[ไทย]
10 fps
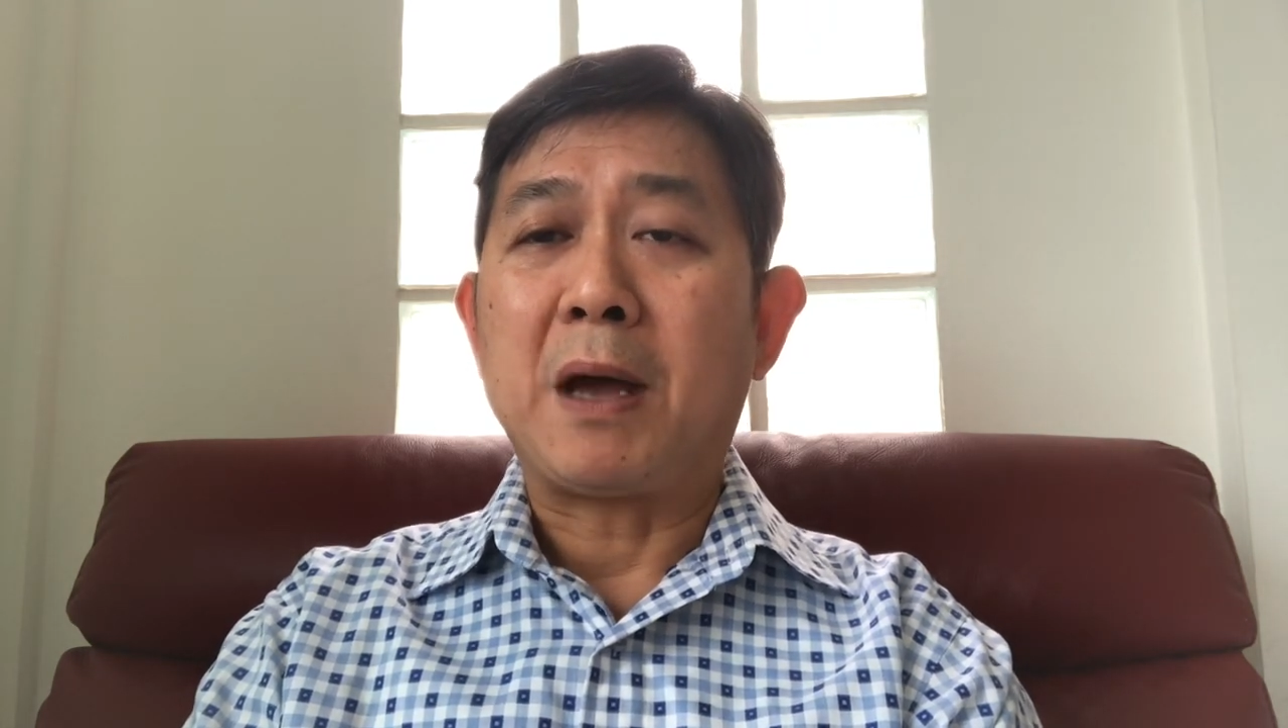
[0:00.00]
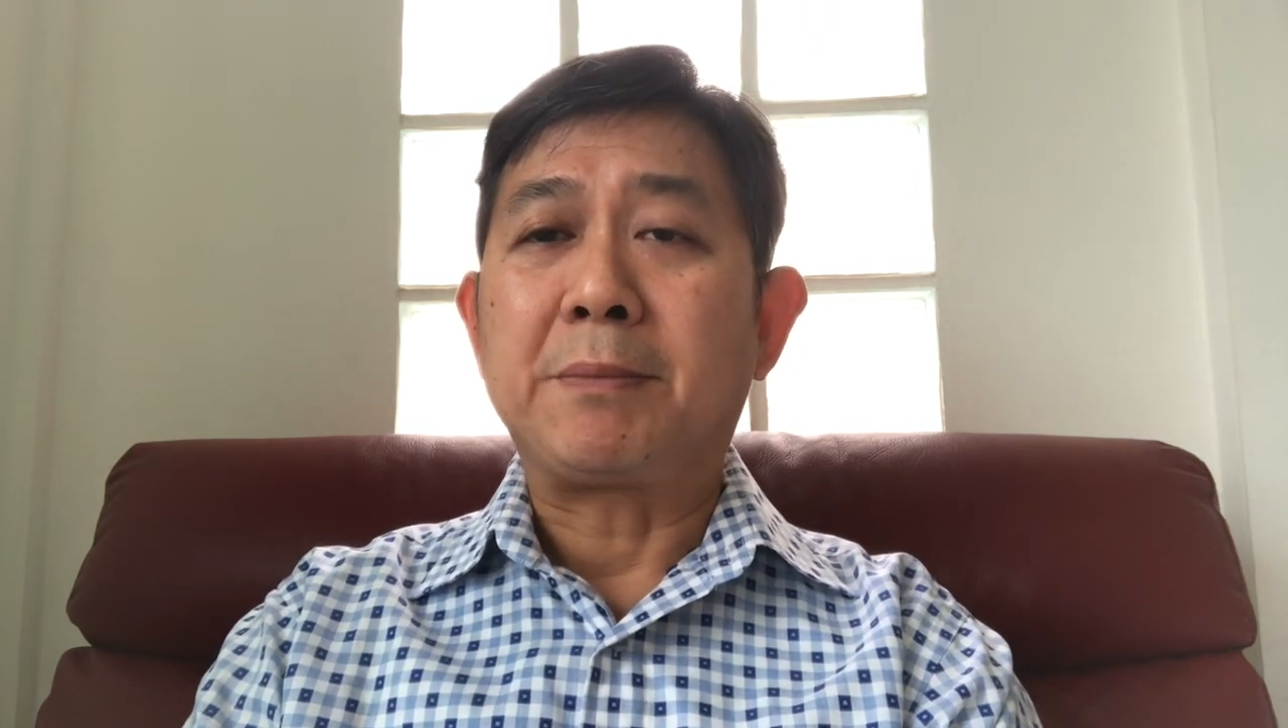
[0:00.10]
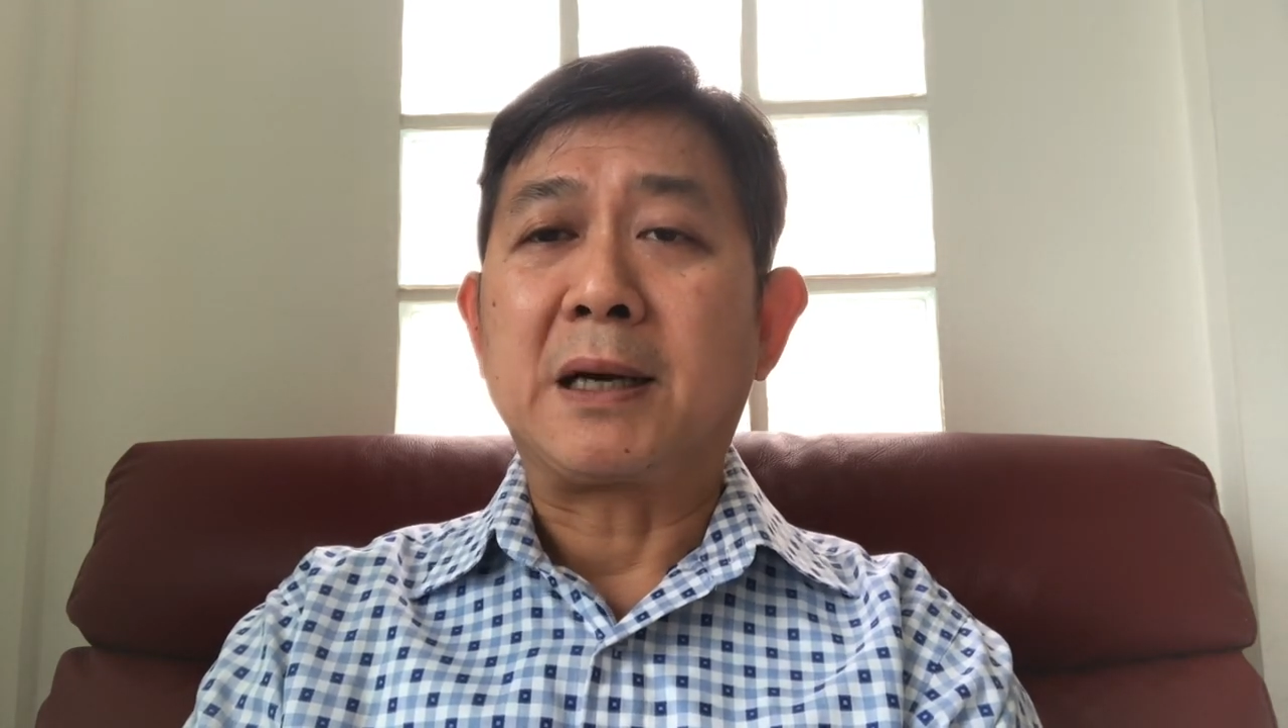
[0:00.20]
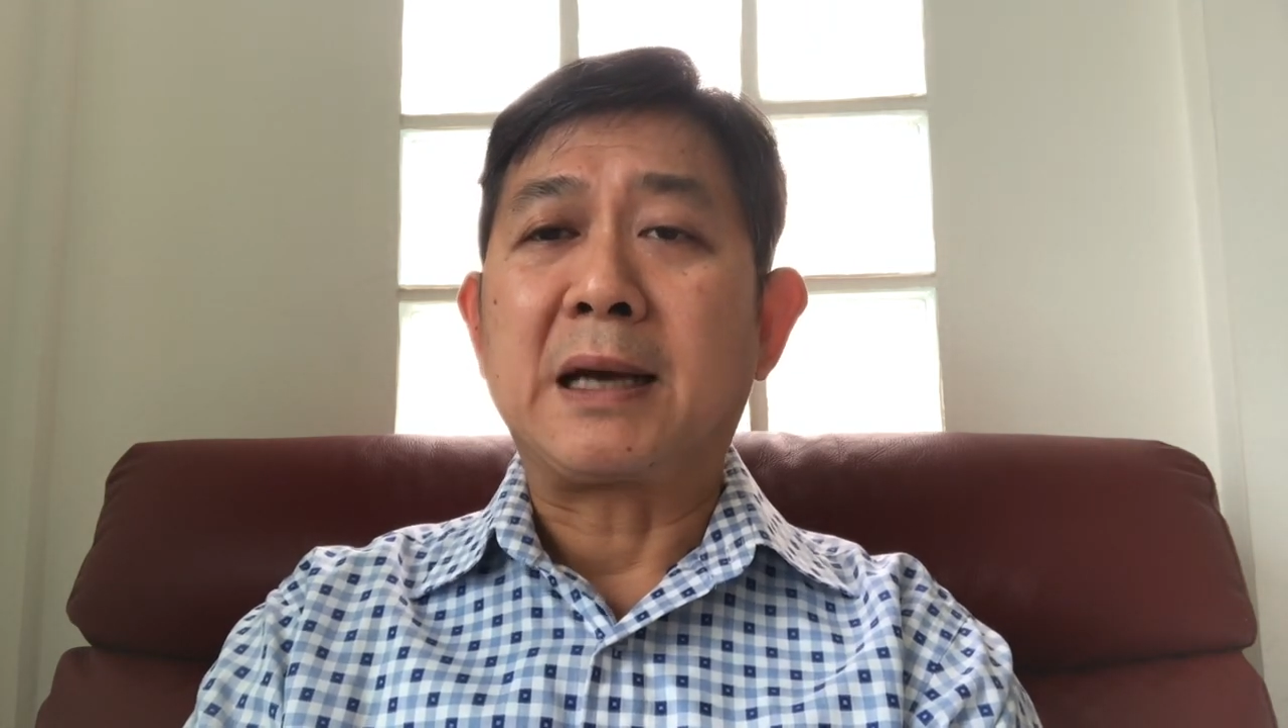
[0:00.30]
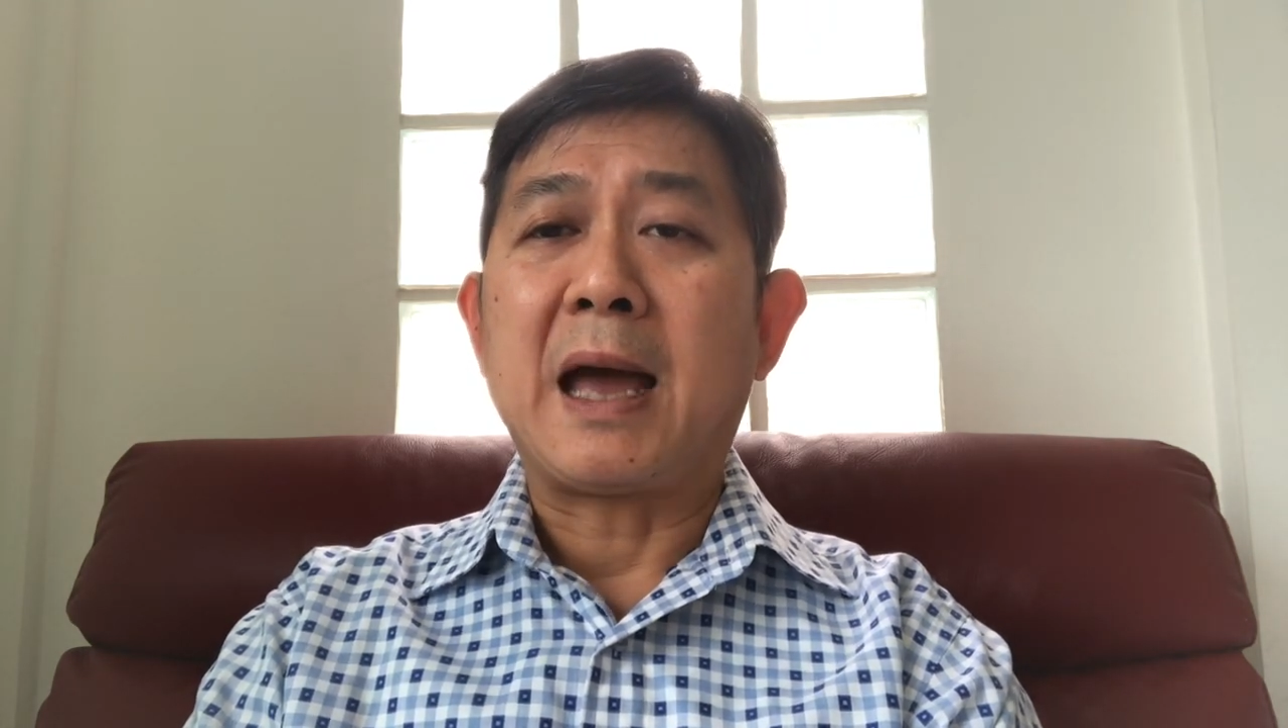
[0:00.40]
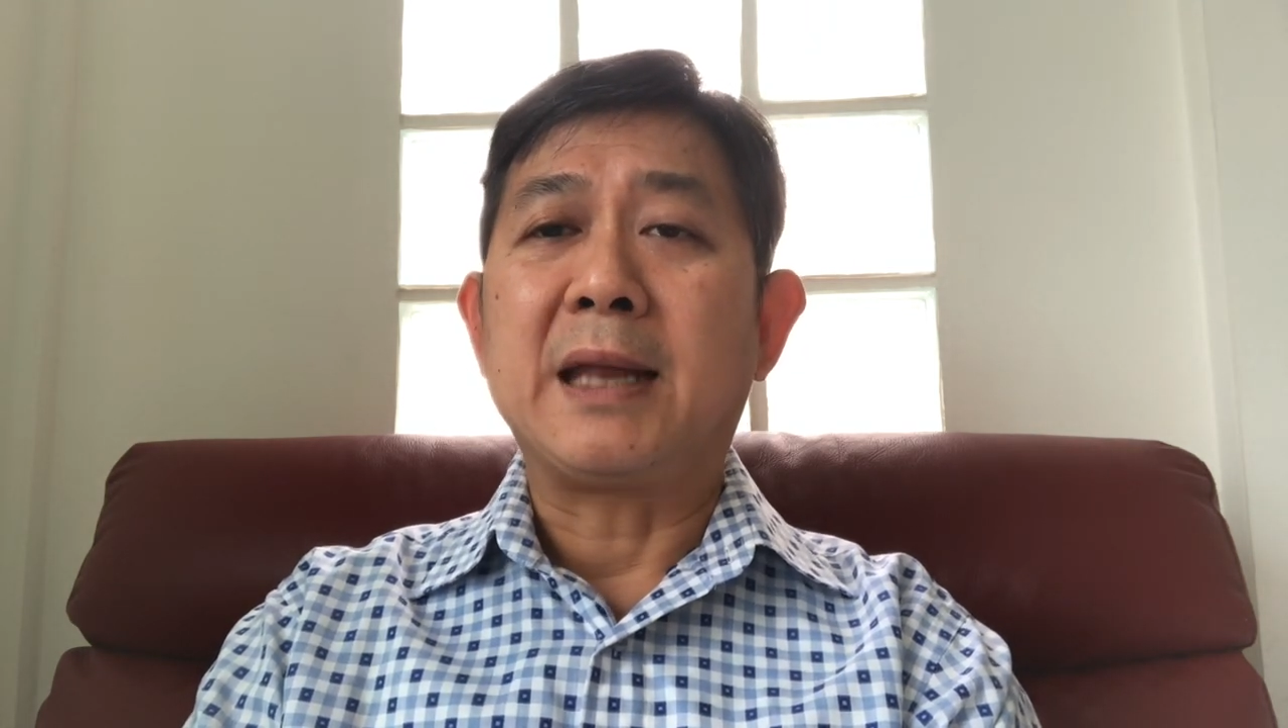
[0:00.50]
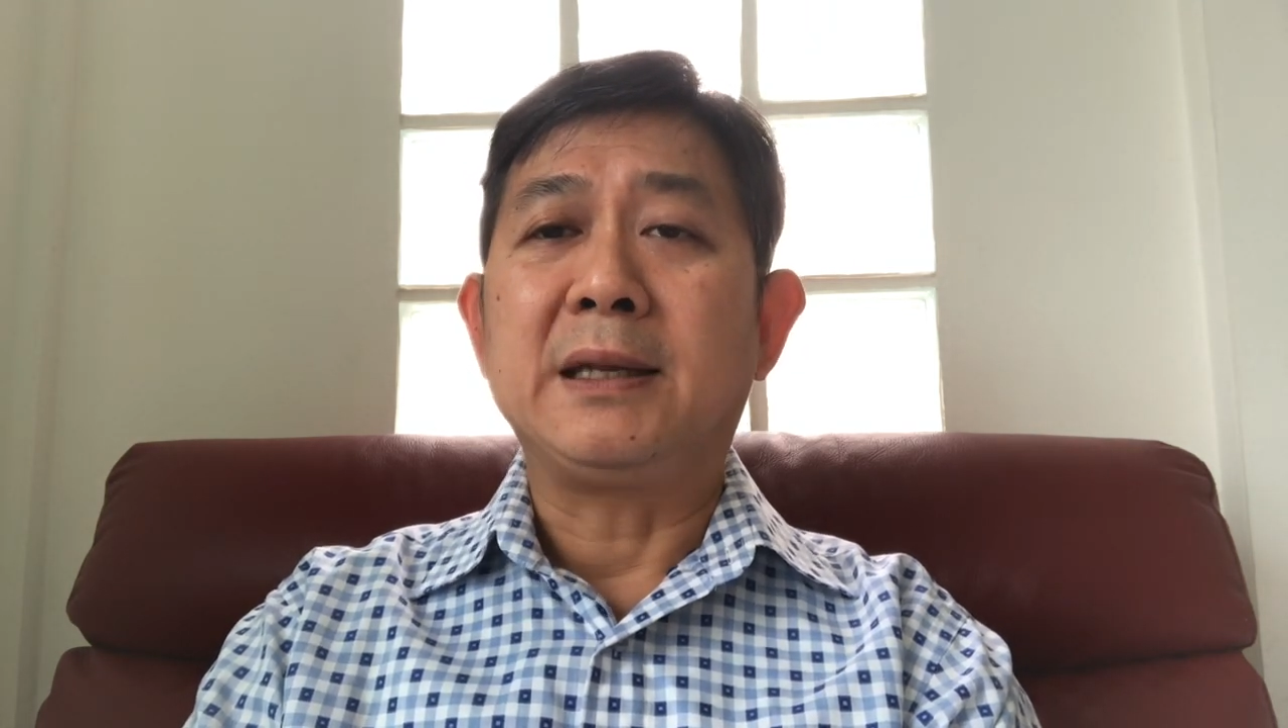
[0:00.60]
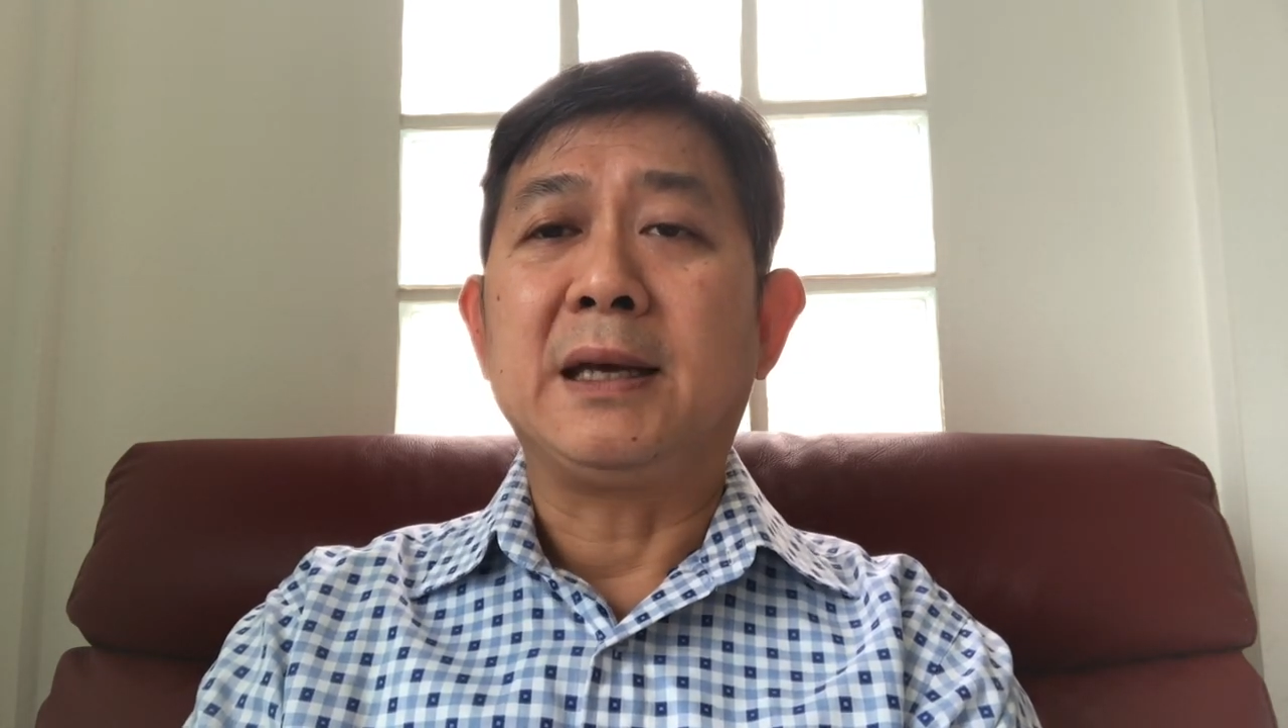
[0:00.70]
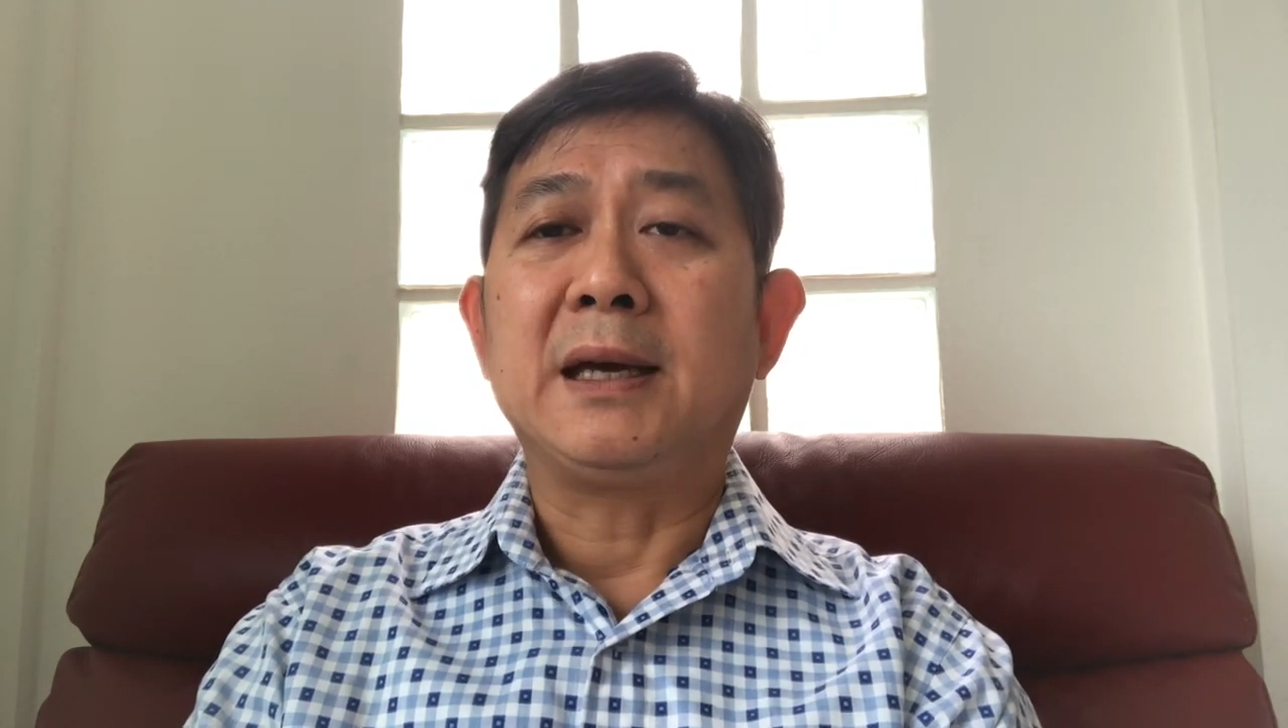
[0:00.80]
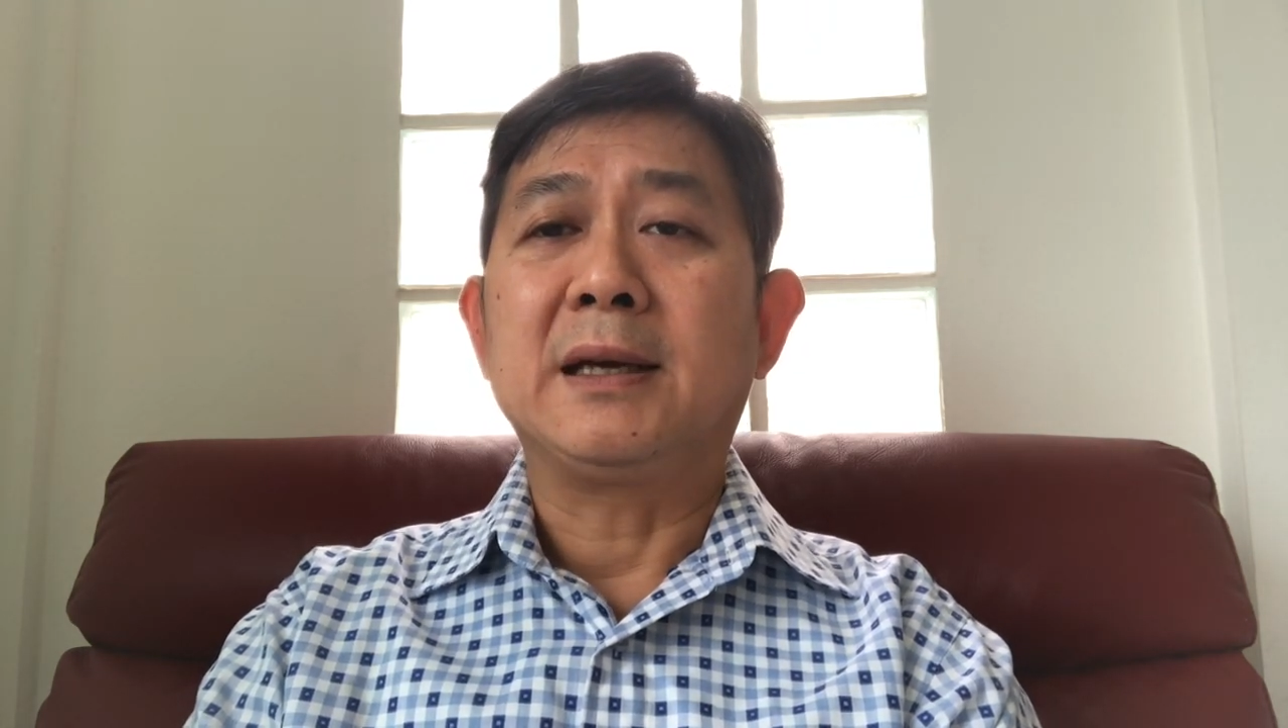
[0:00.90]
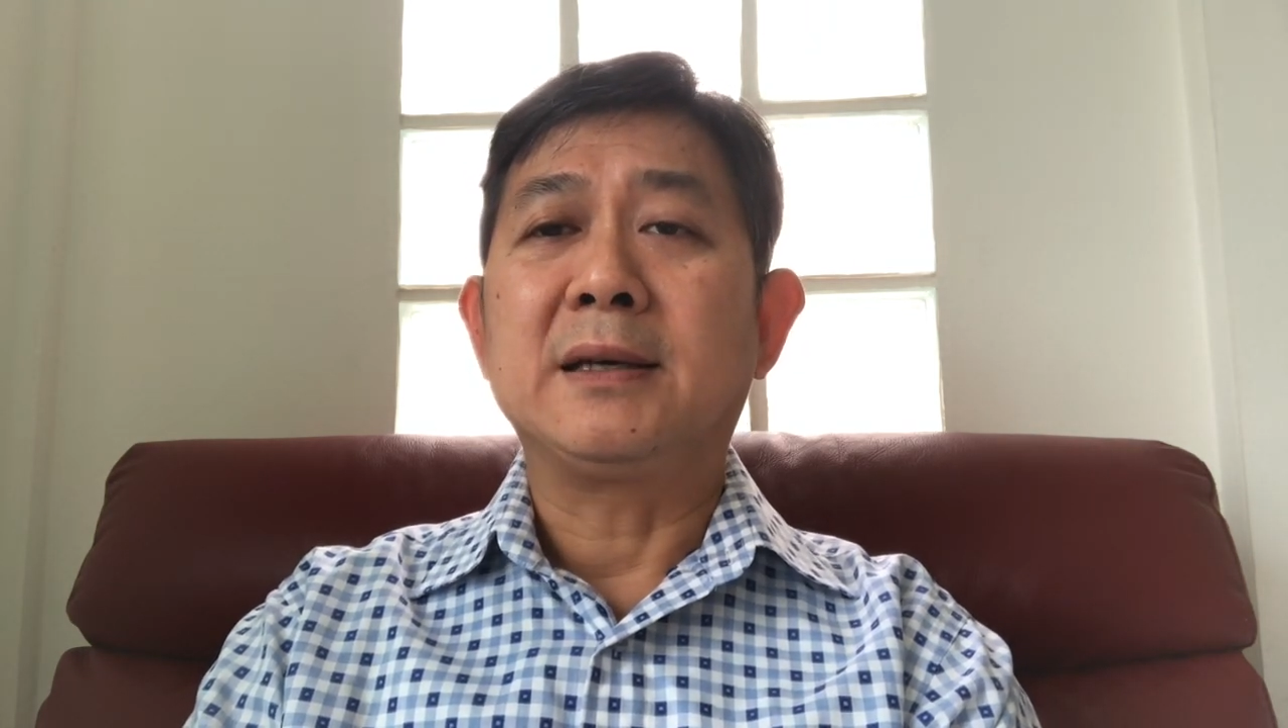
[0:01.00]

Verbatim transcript: 8 ประการเนี่ย